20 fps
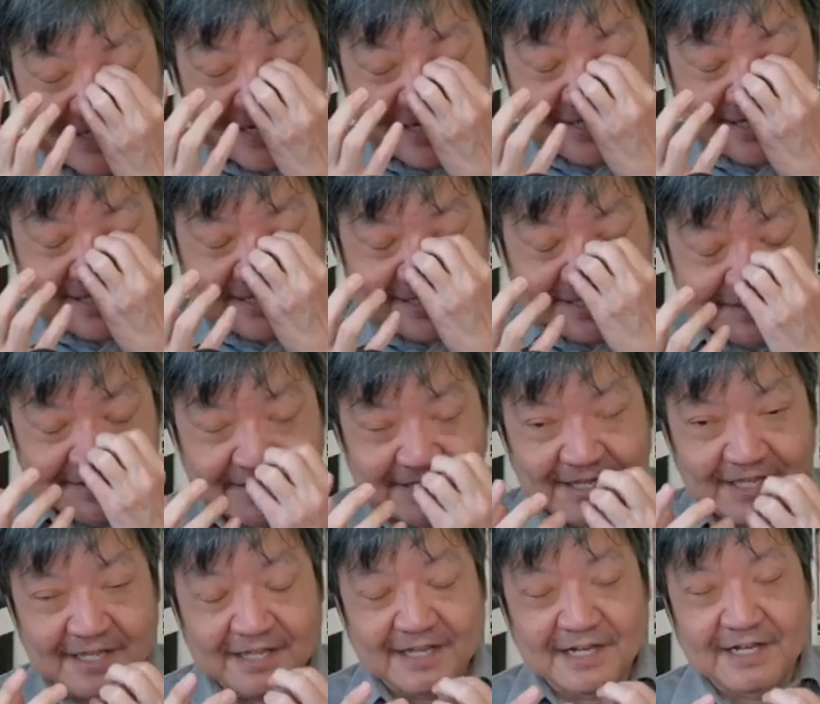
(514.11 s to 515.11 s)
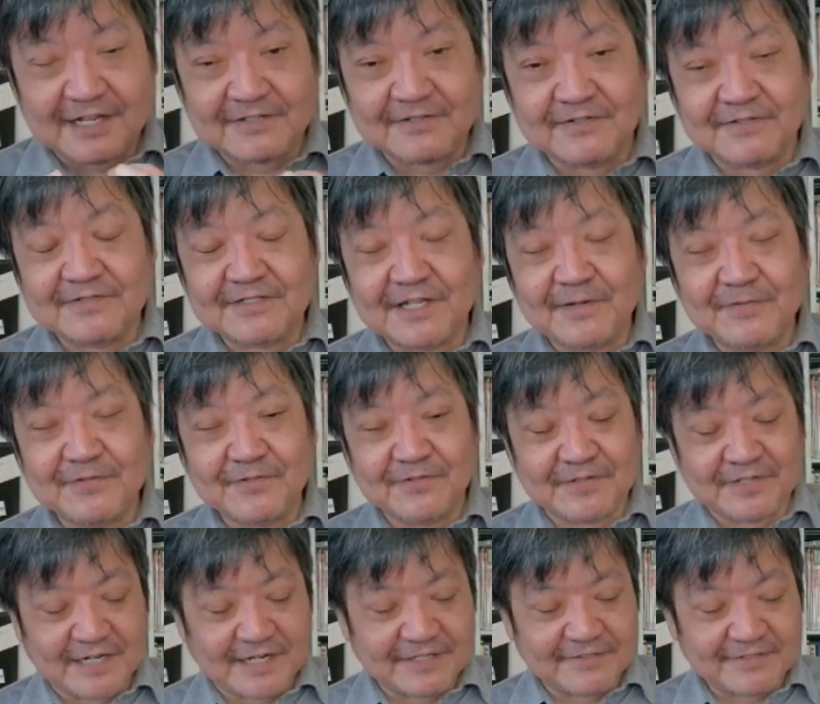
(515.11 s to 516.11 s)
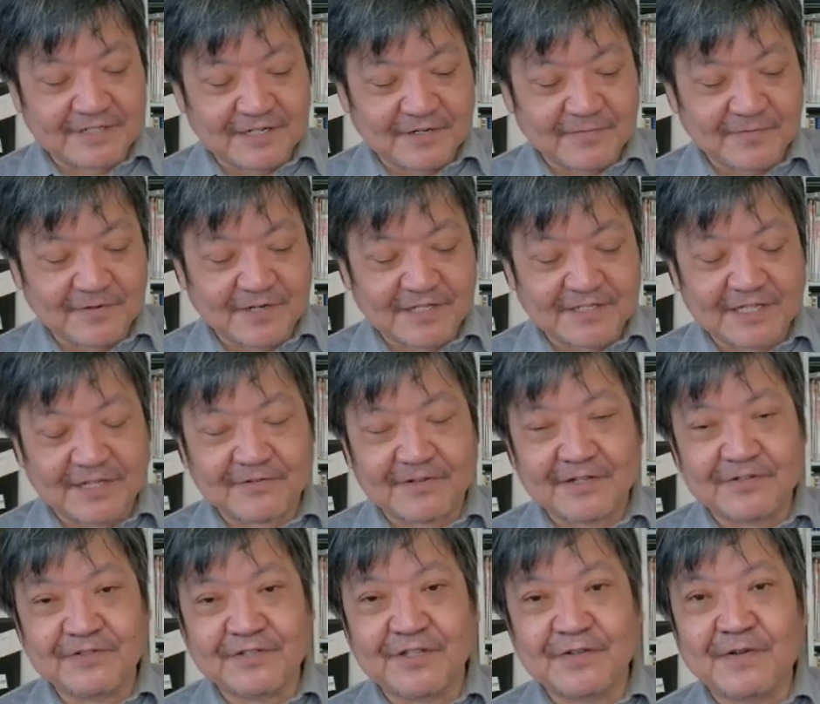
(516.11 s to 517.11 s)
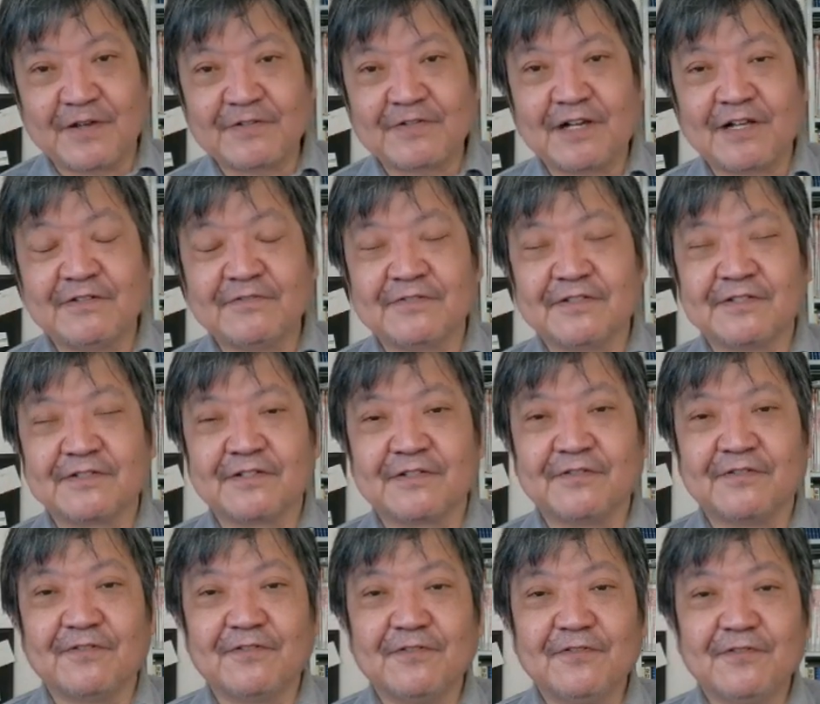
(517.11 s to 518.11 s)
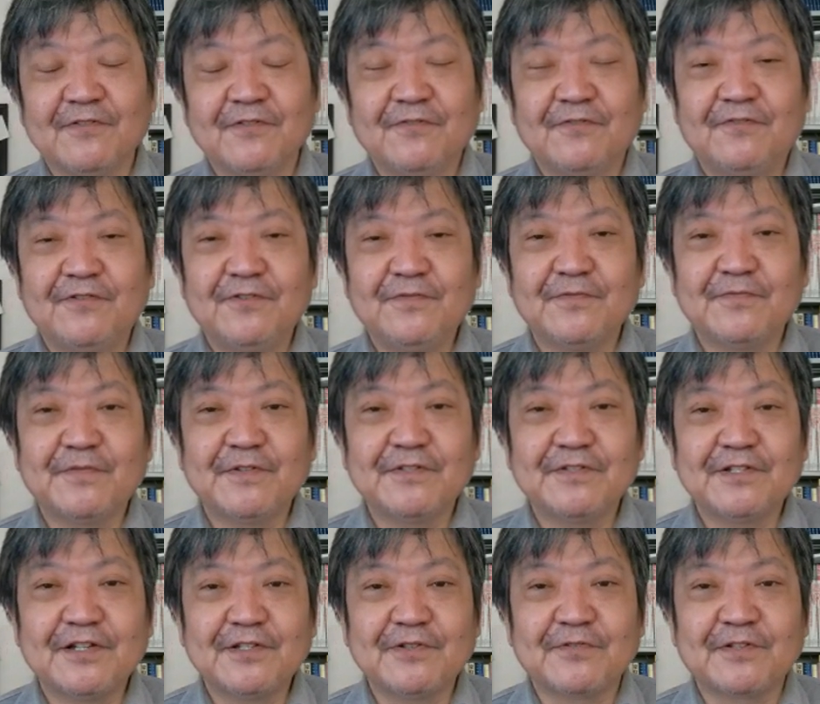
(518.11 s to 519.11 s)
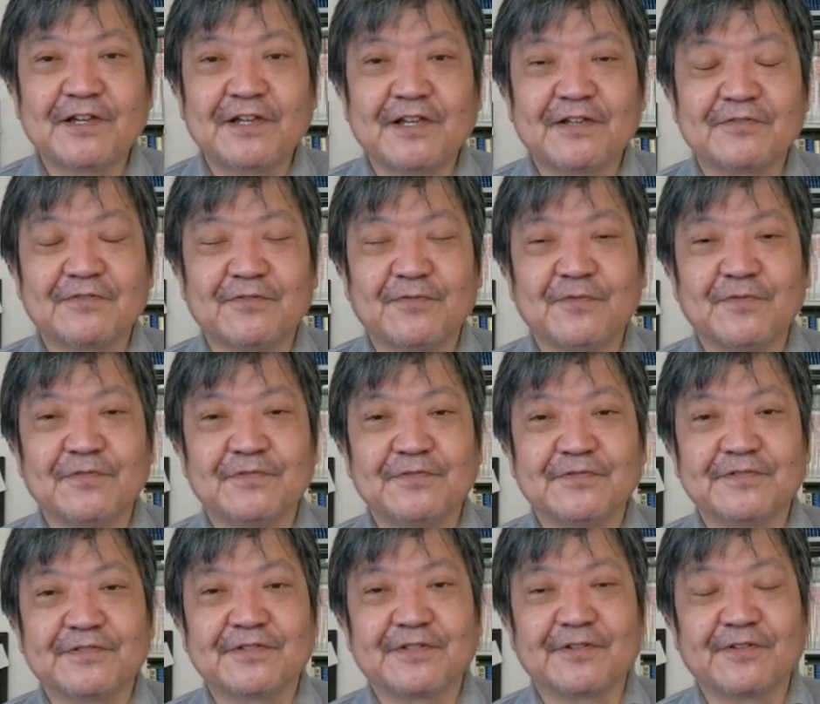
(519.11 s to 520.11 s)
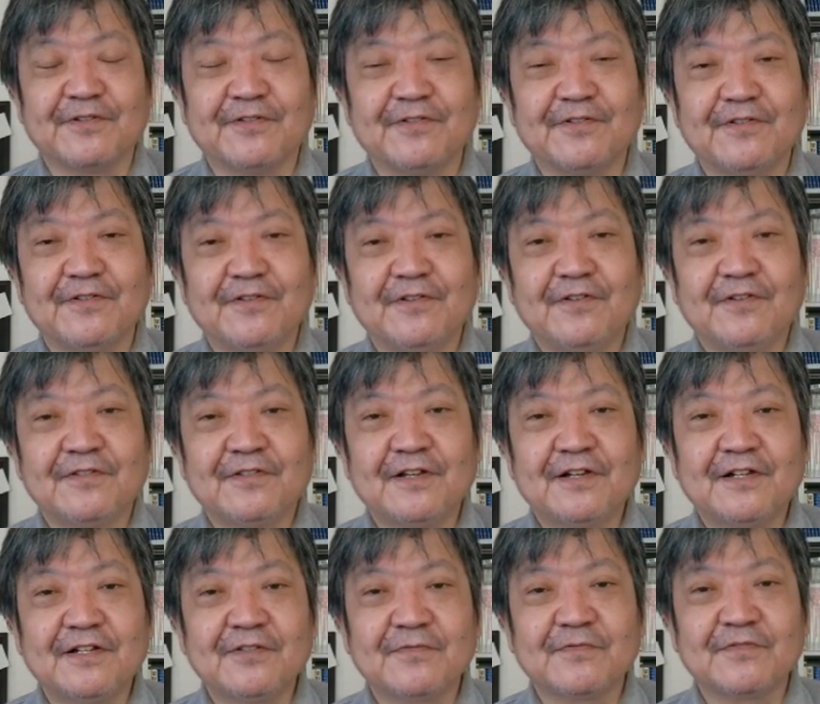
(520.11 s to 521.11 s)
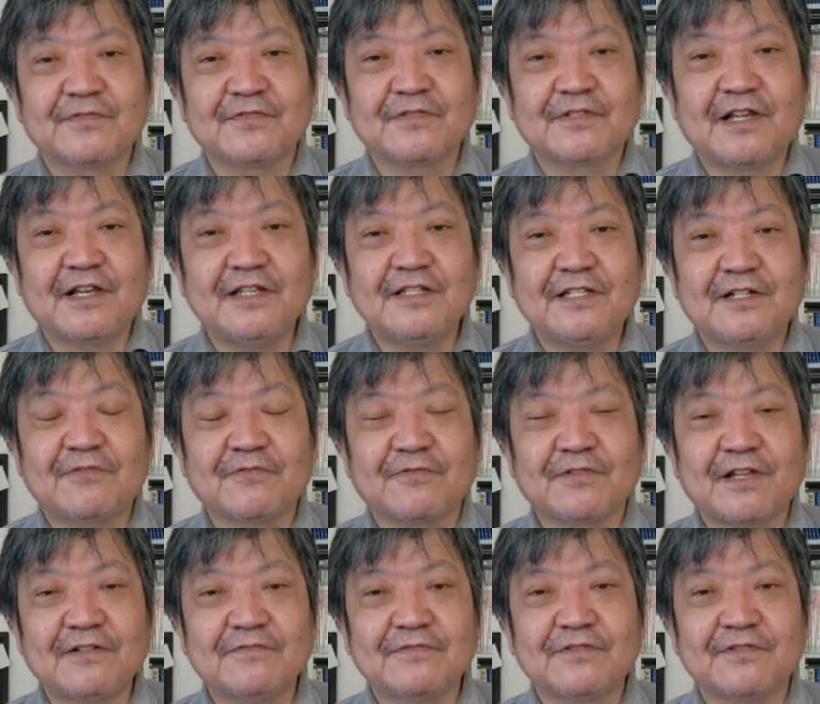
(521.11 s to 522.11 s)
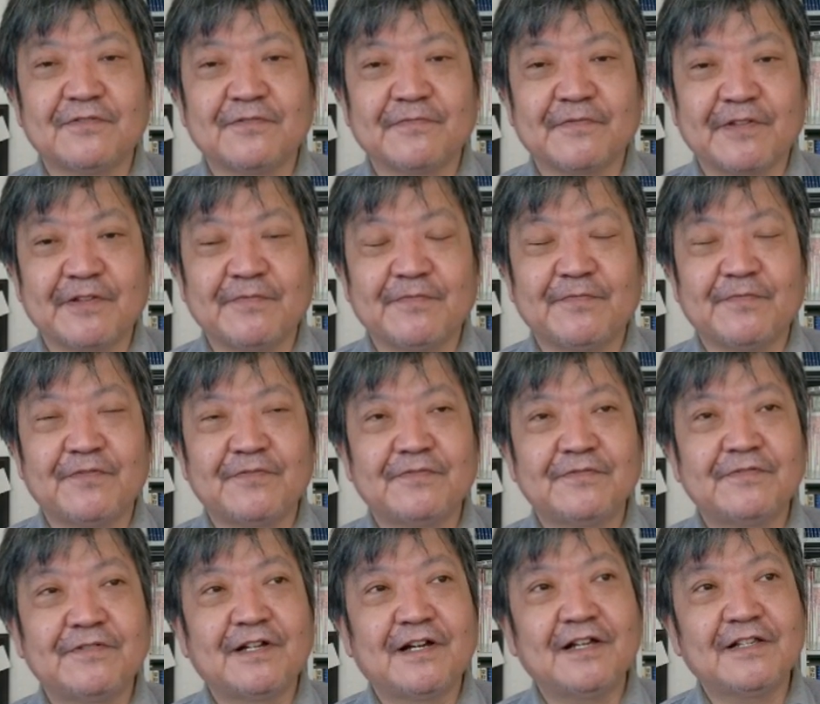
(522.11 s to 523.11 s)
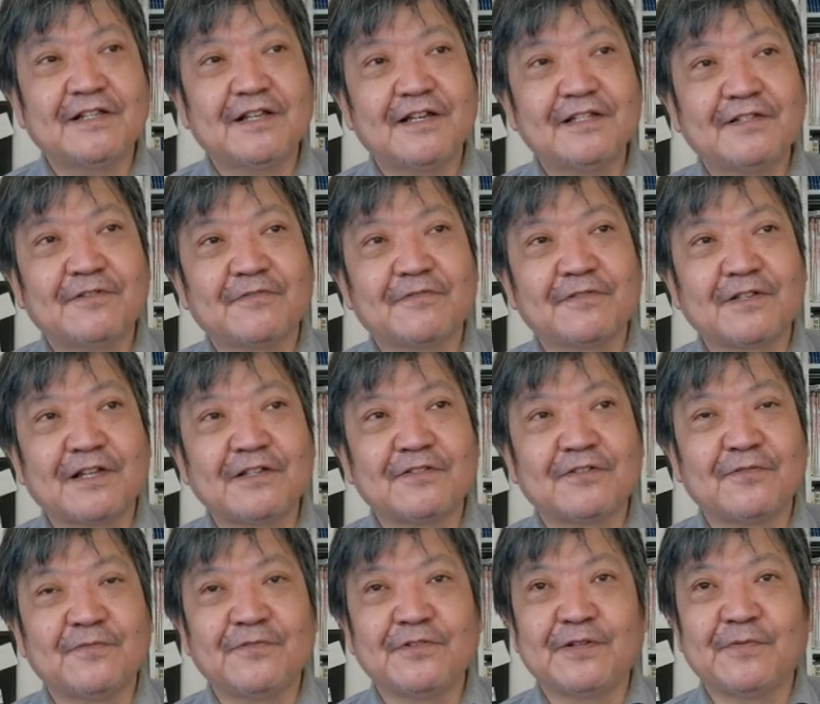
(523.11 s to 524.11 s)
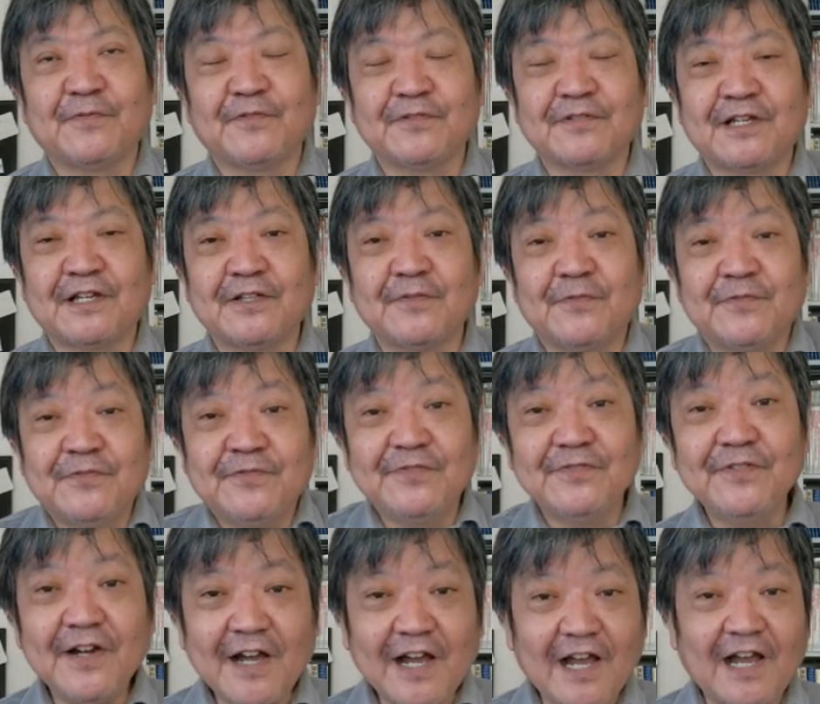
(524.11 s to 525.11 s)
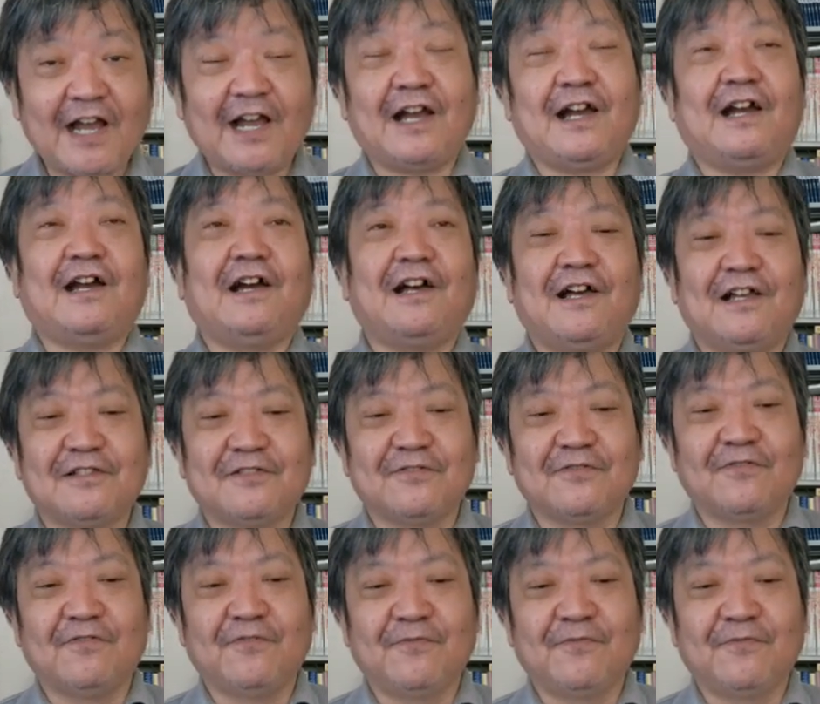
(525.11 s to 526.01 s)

体がですねあのサムソンからいくらかもらったとかいう疑惑はあるんですけど俺も別に大したことないやんと思うんですけどなんかでも大したことなくってもね僕が大したことないと思うような問題でもうわーーっと